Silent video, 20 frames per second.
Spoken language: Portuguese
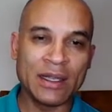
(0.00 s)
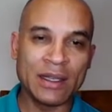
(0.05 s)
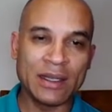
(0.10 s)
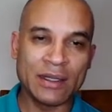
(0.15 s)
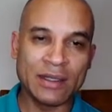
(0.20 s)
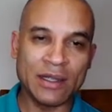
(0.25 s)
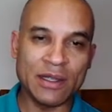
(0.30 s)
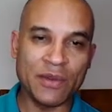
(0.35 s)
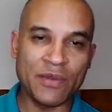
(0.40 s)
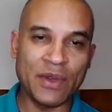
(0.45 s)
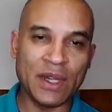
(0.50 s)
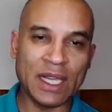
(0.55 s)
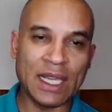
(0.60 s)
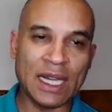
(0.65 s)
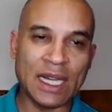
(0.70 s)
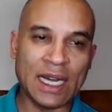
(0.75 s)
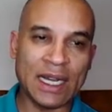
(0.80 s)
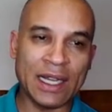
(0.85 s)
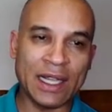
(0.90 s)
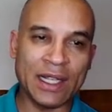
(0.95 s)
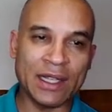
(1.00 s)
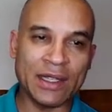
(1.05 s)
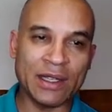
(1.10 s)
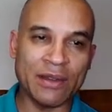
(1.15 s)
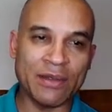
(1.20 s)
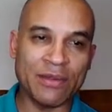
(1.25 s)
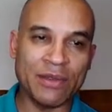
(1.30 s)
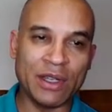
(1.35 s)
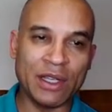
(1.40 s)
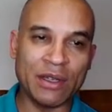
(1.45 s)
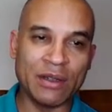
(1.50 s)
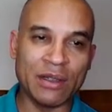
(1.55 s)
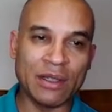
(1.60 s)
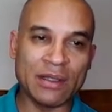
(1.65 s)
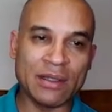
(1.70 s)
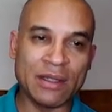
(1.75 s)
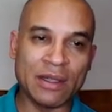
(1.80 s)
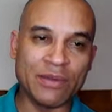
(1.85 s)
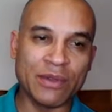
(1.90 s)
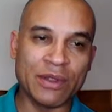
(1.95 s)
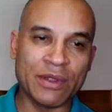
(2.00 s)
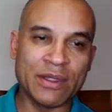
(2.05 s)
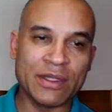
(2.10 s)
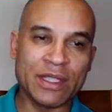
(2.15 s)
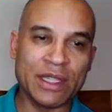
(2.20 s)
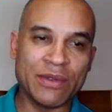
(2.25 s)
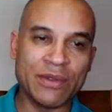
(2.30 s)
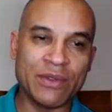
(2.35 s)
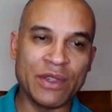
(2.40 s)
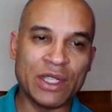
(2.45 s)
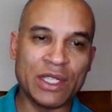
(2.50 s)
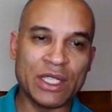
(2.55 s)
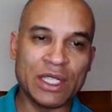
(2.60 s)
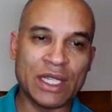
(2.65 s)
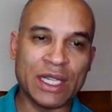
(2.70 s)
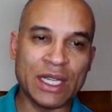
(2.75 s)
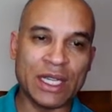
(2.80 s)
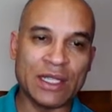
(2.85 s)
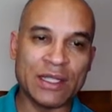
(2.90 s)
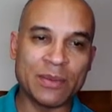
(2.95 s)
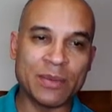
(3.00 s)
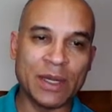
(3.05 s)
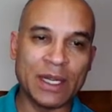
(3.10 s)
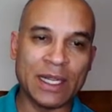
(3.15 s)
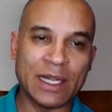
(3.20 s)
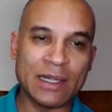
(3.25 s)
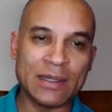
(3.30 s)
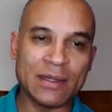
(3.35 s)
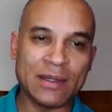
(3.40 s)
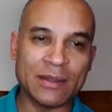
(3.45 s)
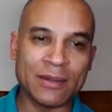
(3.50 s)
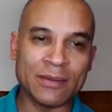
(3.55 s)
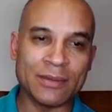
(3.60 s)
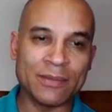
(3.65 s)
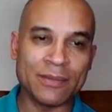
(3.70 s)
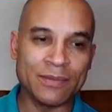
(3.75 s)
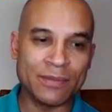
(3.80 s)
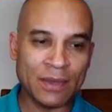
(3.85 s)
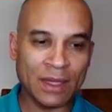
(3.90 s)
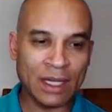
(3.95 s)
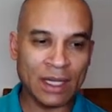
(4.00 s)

se ficarem entre vírgulas, que vão servir de quê? De explicação.